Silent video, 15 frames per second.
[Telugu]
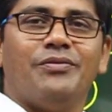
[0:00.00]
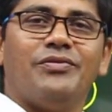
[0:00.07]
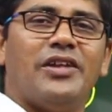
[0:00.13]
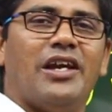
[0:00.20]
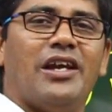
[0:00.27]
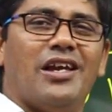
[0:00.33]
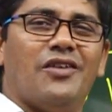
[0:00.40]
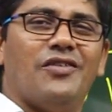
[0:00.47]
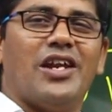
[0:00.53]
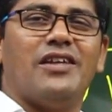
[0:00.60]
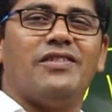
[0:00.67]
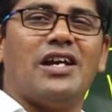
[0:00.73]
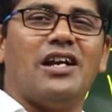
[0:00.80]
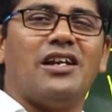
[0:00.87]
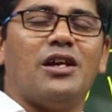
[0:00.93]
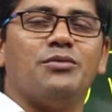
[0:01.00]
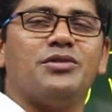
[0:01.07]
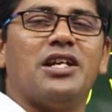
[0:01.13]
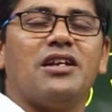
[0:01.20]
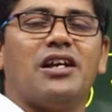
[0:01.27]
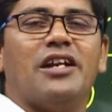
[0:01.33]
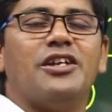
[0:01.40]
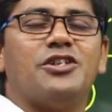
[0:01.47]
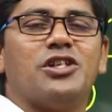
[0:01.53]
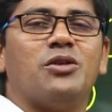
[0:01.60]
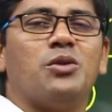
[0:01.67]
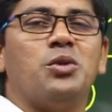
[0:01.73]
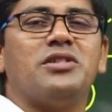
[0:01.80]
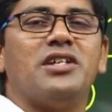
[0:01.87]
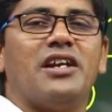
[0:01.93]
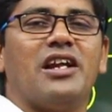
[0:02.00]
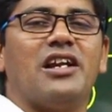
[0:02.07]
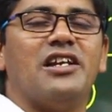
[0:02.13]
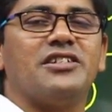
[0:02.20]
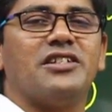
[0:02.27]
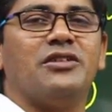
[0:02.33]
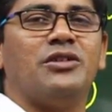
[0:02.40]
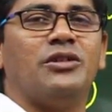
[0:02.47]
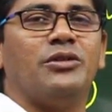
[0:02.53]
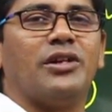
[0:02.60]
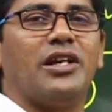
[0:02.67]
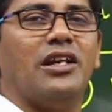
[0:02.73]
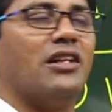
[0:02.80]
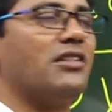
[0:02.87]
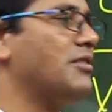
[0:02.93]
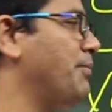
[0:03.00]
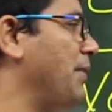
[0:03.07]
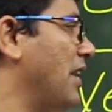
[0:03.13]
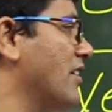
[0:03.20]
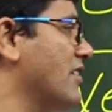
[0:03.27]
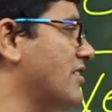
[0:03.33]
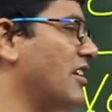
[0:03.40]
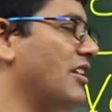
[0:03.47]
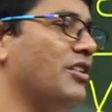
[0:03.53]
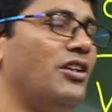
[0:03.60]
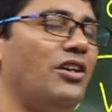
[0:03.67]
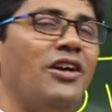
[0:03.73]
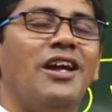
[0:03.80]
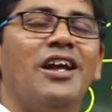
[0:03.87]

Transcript: ది ఎవరైతే ఆ టర్మ్స్ అండ్ కండిషన్ రూల్స్ అండ్ రెగ్యులేషన్ ఓకేనిక్స్ పాటిస్తారో